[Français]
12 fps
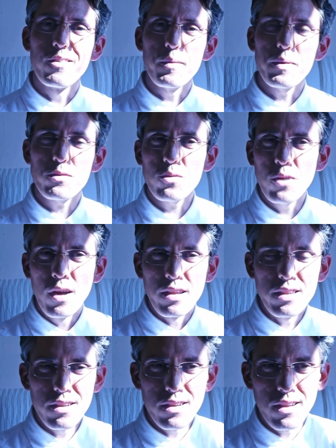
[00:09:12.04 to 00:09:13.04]
Parce que
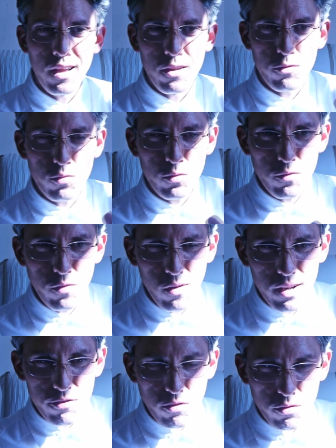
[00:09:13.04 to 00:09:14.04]
souvent,
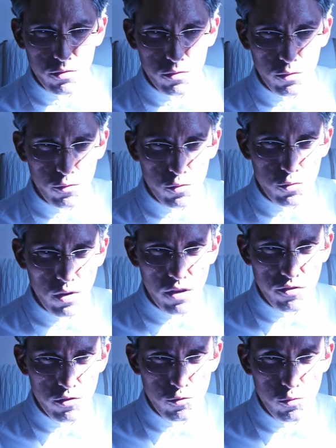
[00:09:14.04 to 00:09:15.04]
les gens se sont venus à
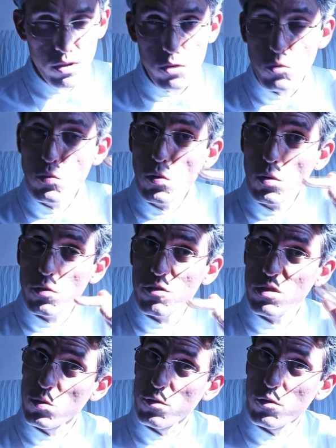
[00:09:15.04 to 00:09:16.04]
Jésus, et nous
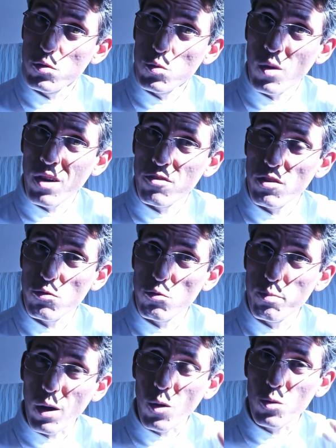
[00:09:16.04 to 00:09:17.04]
aussi, nous venons à Jésus
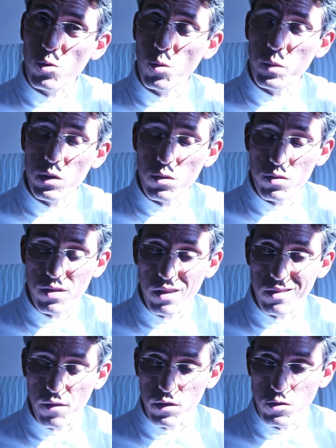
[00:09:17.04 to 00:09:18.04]
par l'entremise de ses
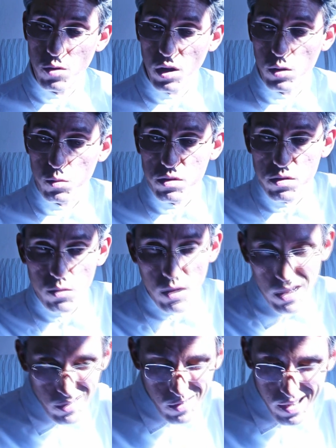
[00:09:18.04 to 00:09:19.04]
serviteurs, et nous disons,
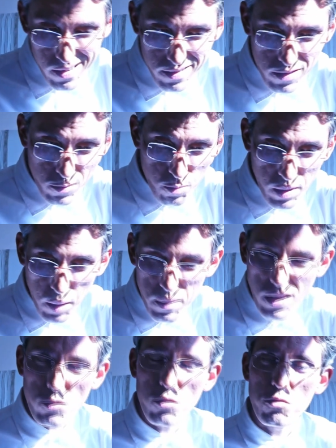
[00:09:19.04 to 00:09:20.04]
ouais, c'est super
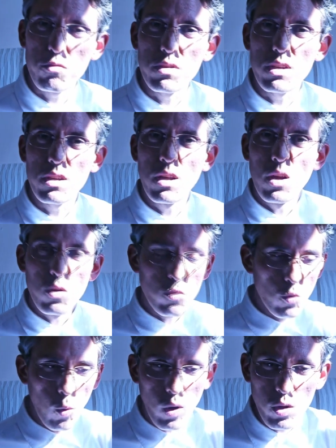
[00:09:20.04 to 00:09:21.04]
bien ce que tu dis. Nous
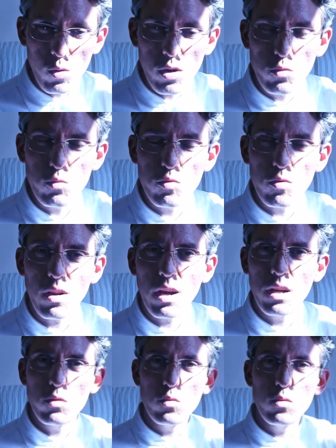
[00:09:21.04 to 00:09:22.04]
croyons à tout
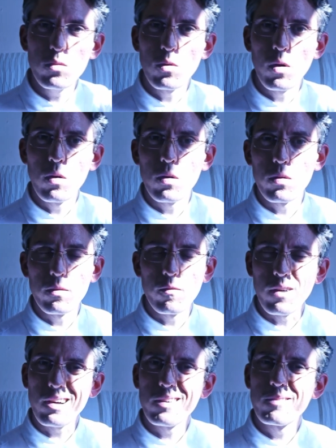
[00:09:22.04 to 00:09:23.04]
cela et tout. Euh,
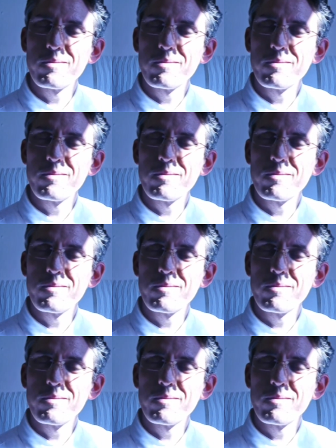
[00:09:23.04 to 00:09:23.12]
voilà.